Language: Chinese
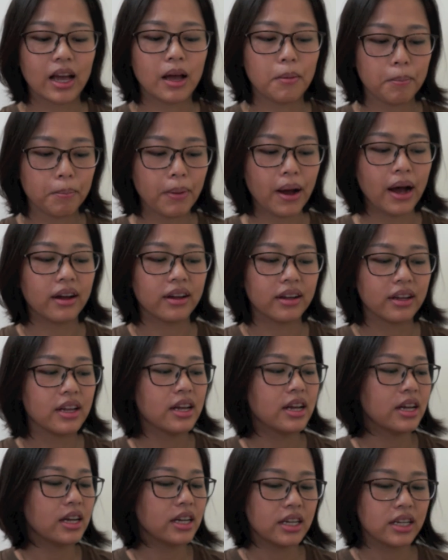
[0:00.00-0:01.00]
很棒。
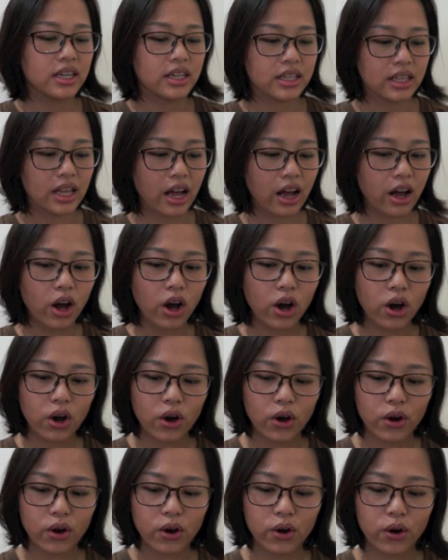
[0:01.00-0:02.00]
然
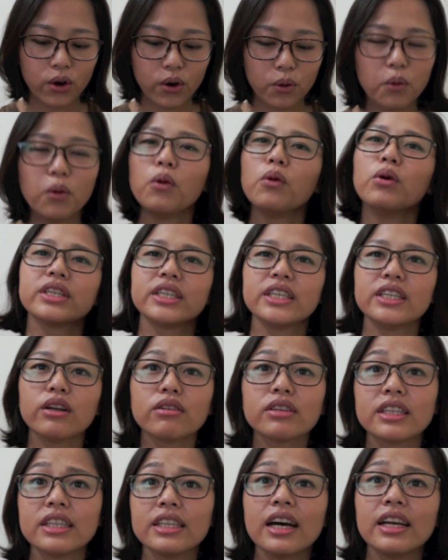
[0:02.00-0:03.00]
后我形
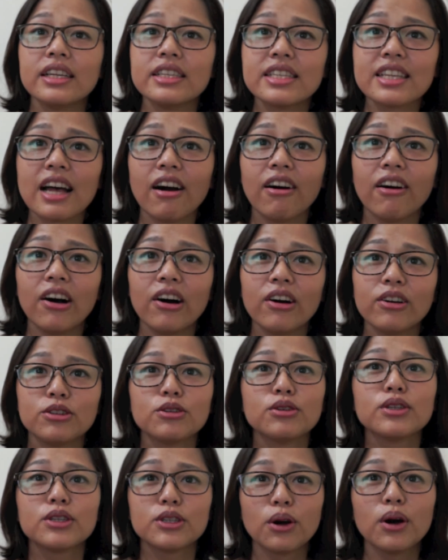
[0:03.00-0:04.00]
容词很少哈、哦，
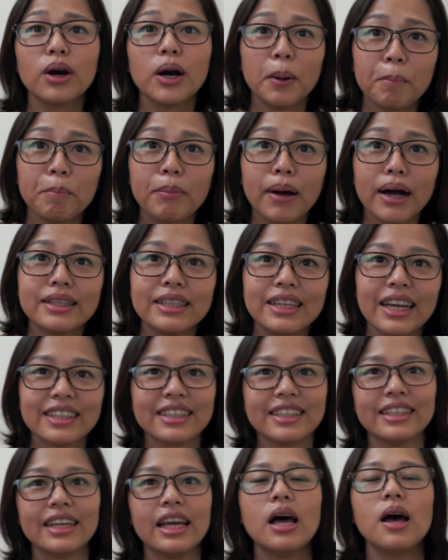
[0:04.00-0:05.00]
就只有很棒这样
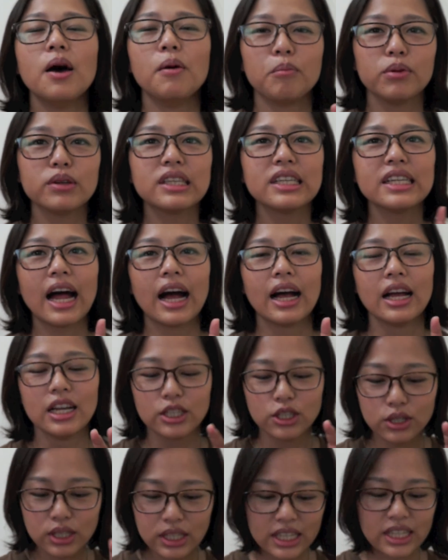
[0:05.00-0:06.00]
子，不是啦，
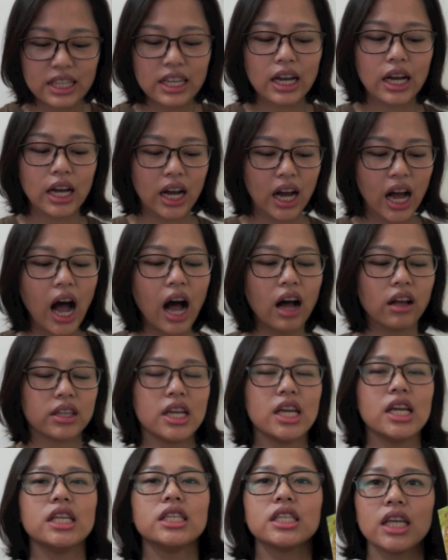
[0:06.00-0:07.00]
就真的很好
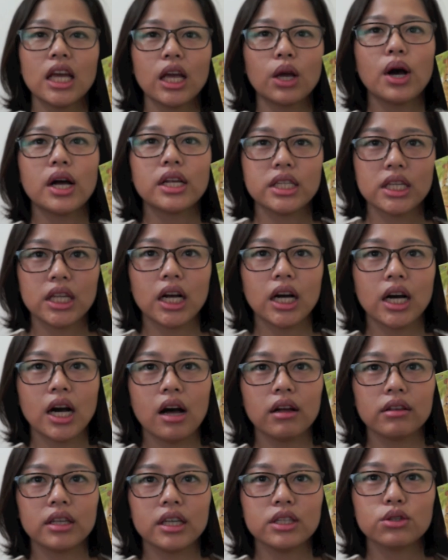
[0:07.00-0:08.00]
听，这一块真的很
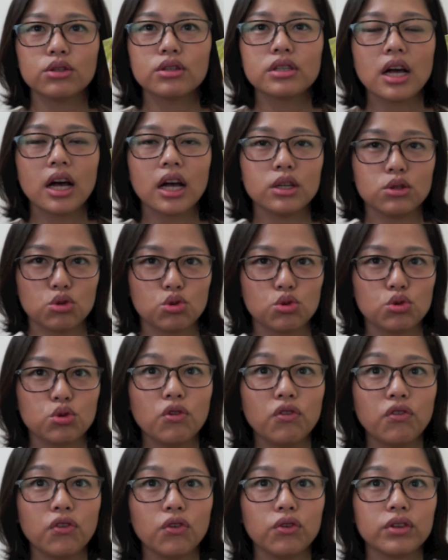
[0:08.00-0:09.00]
好听，就是很
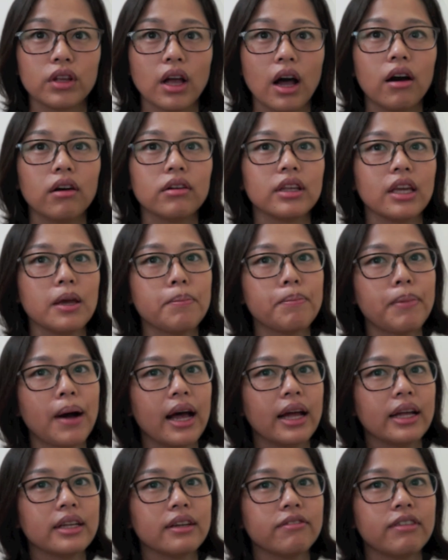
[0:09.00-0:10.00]
舒服。然后你一
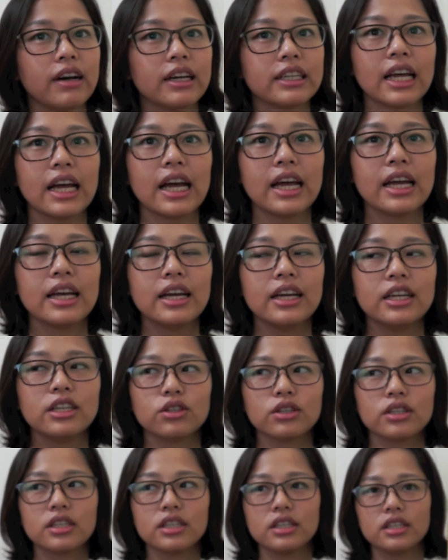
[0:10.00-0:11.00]
般放在
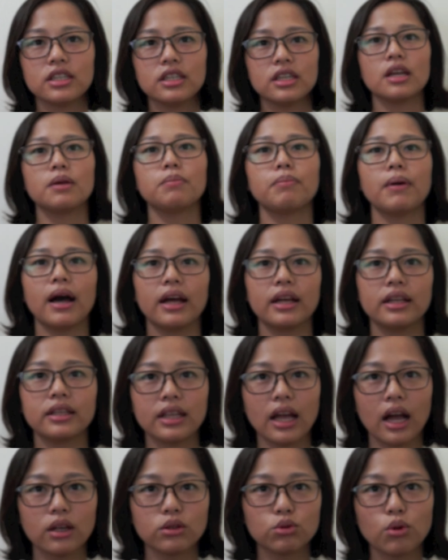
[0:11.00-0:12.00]
就是一般
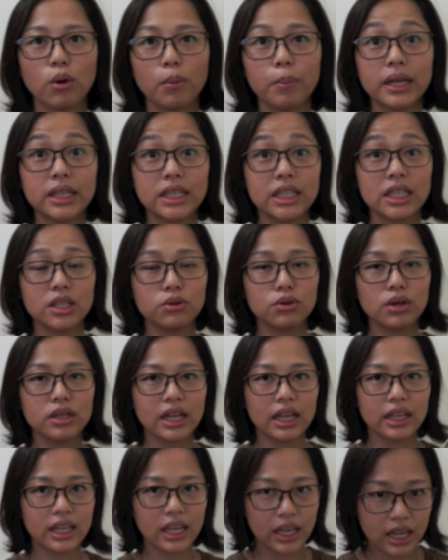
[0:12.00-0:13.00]
当做背景音乐
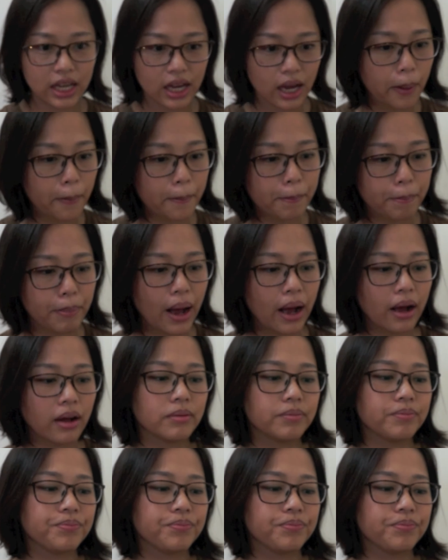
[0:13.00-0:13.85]
在听也很棒。